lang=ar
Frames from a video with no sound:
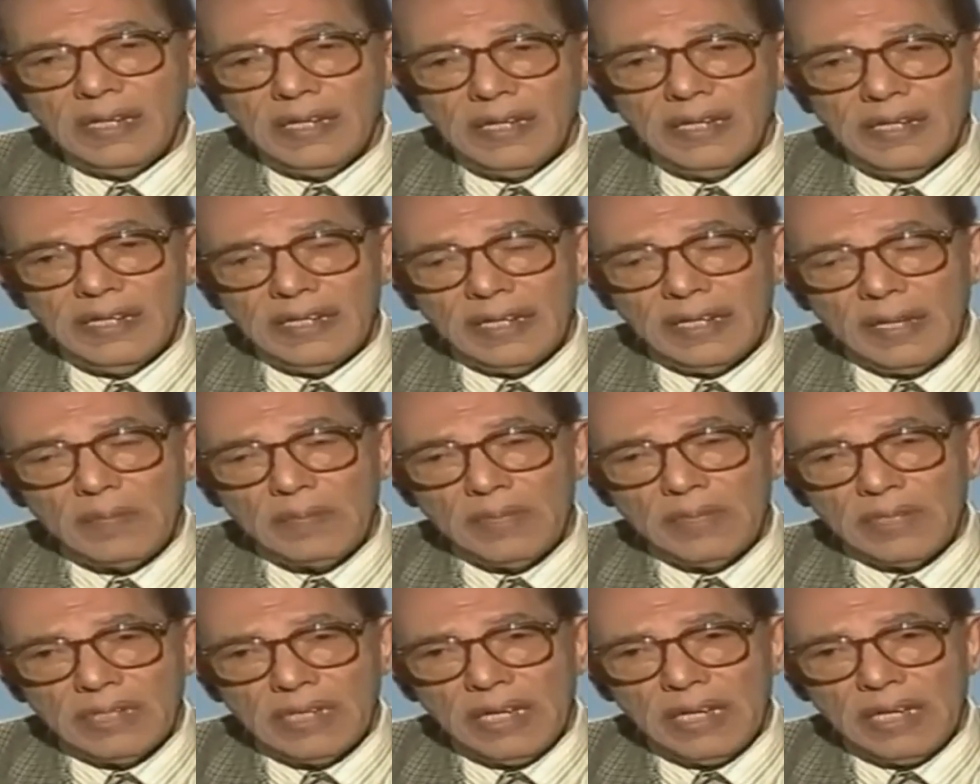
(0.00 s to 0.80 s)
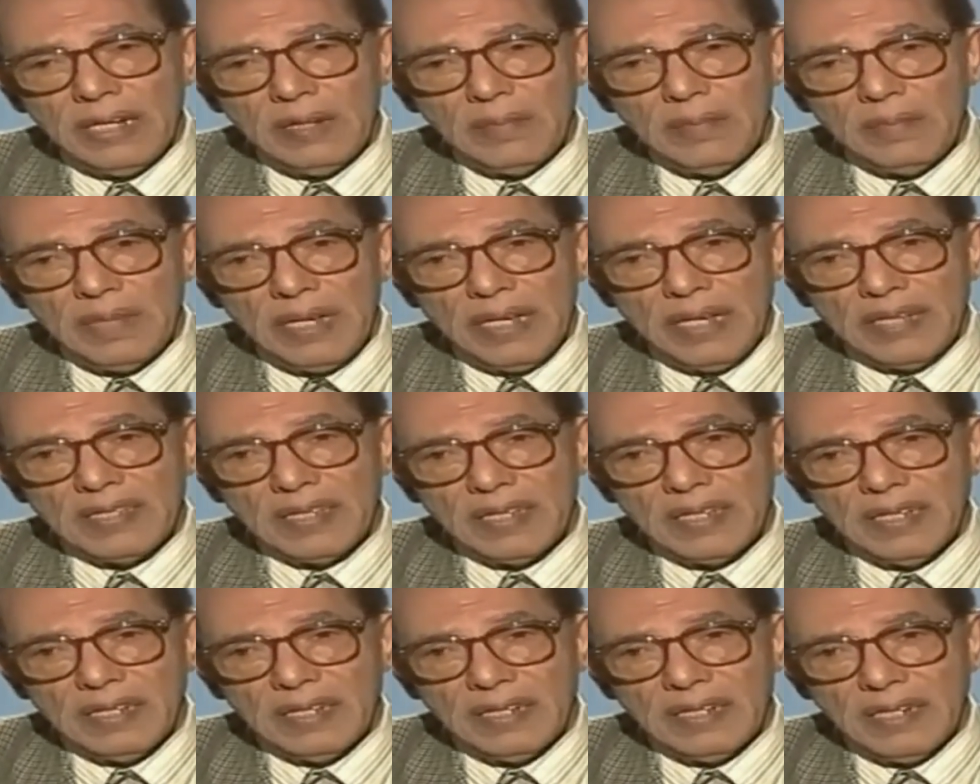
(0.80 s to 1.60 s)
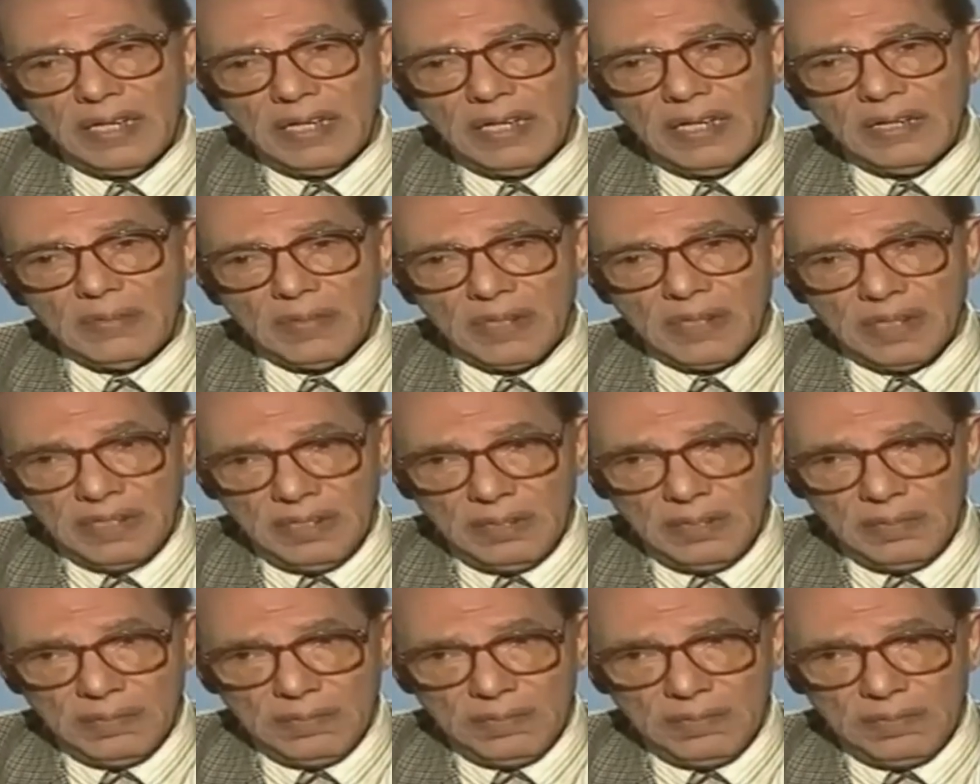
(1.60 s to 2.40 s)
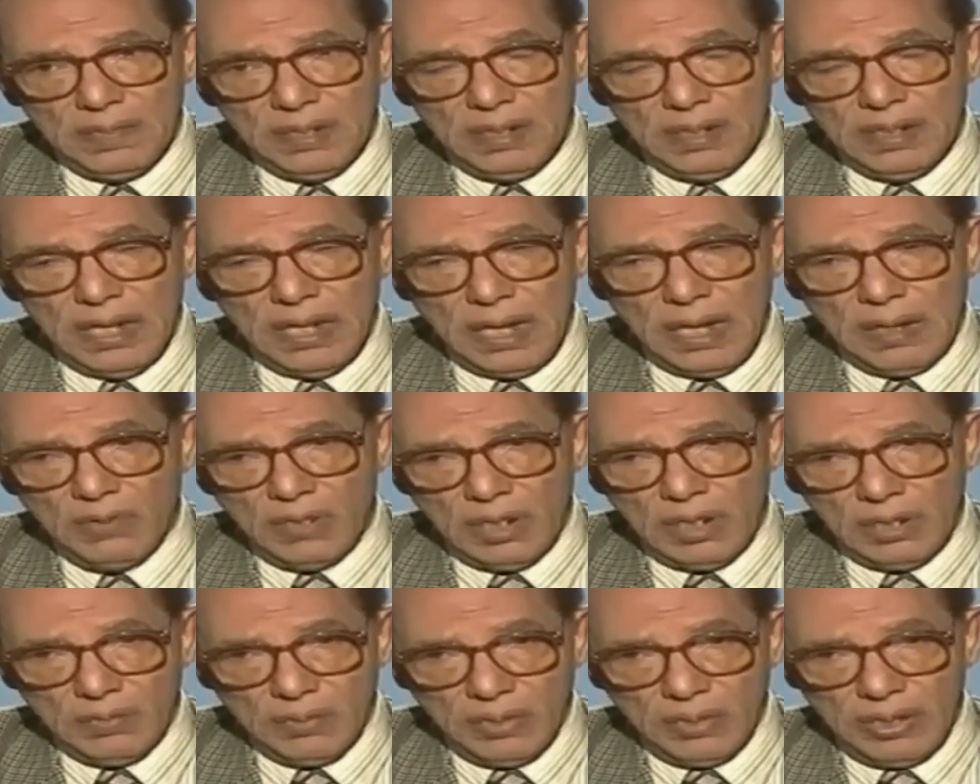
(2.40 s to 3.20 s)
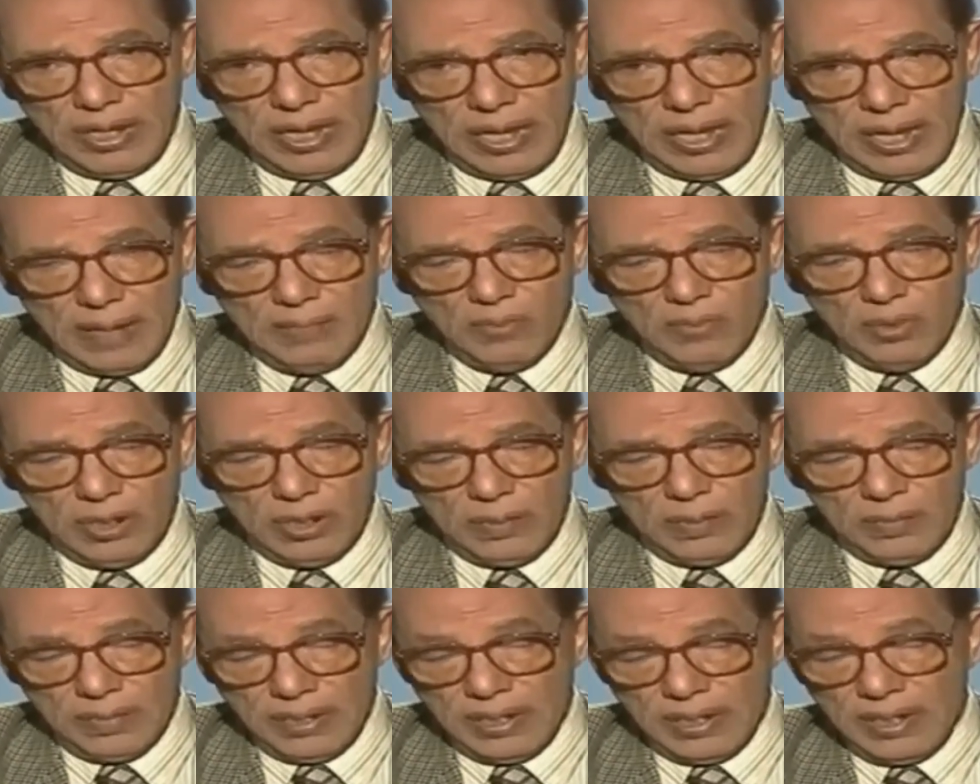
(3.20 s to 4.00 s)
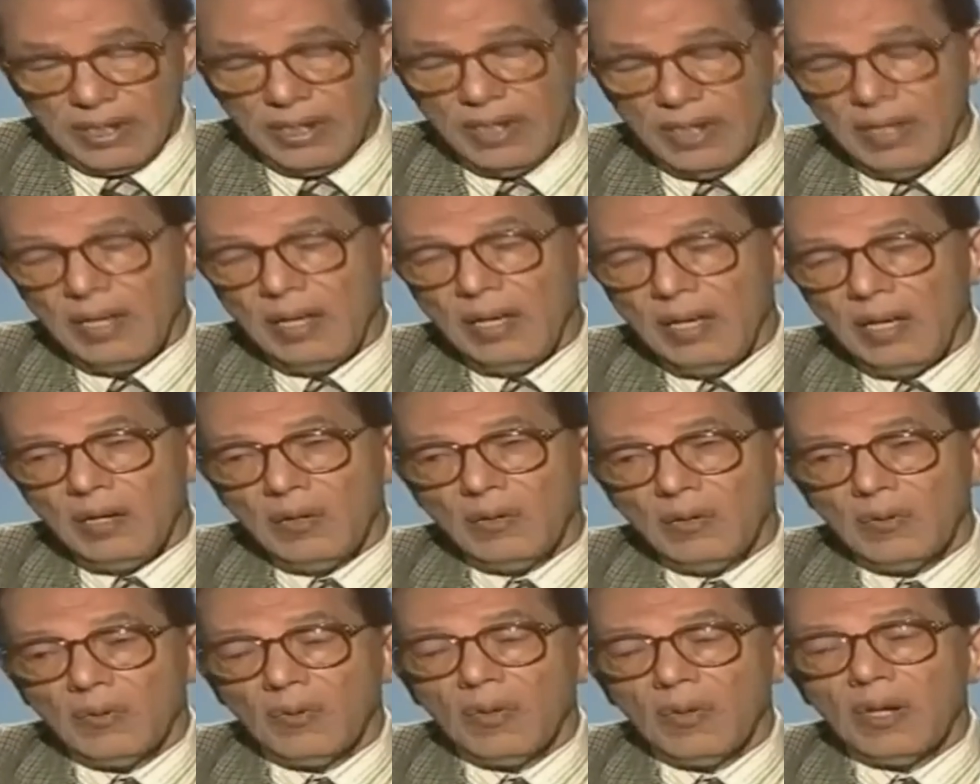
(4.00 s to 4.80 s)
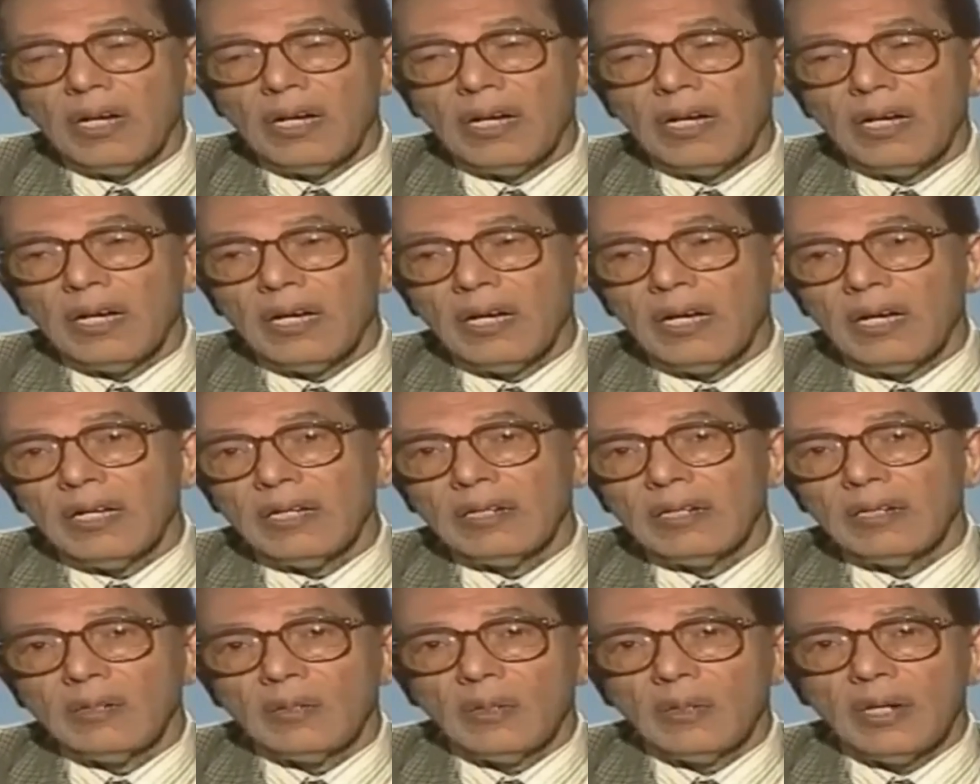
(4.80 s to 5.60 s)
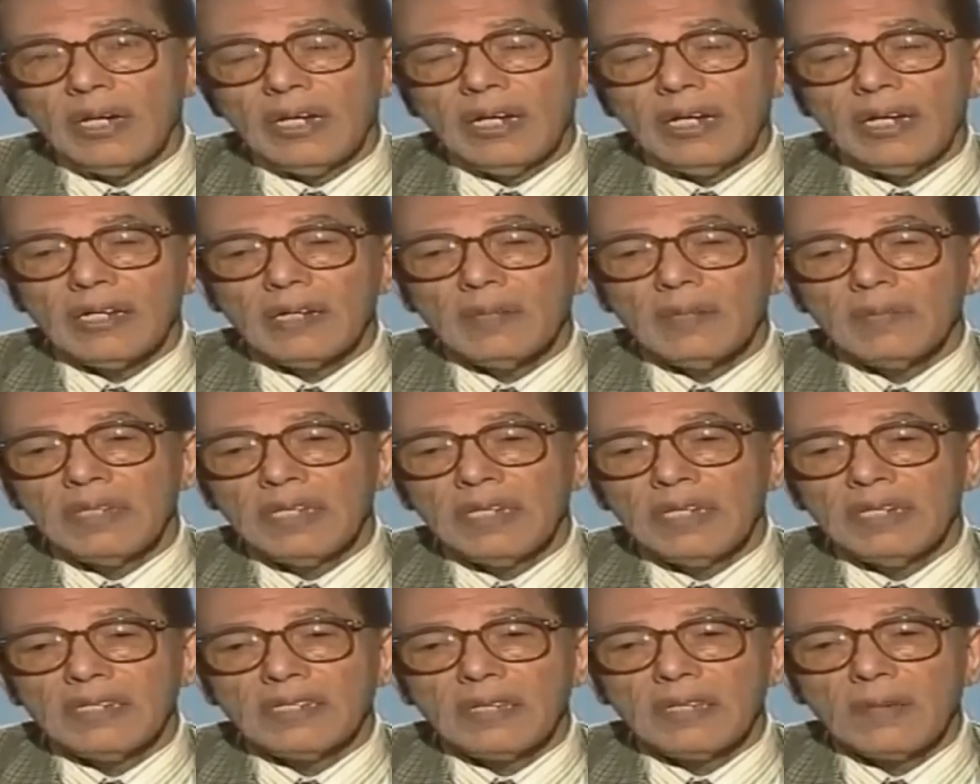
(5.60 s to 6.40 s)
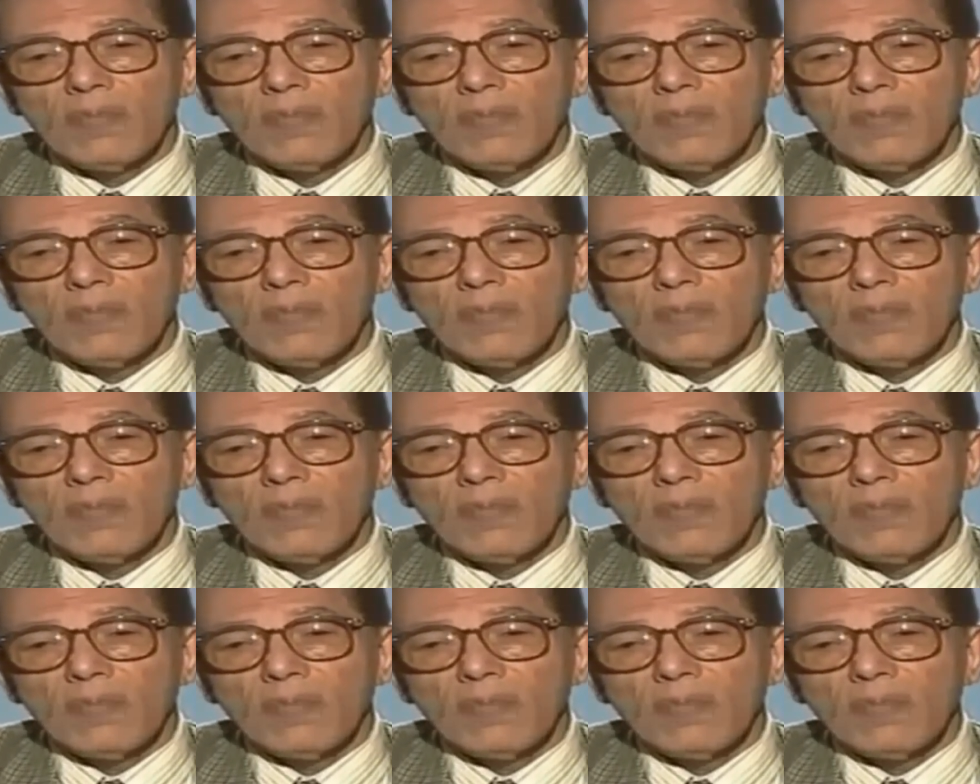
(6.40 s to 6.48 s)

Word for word: اللي هي كان بيتكلم بها سيدنا إبراهيم أبو الأنبياء, أبو الأنبياء واللغة الأرامية دي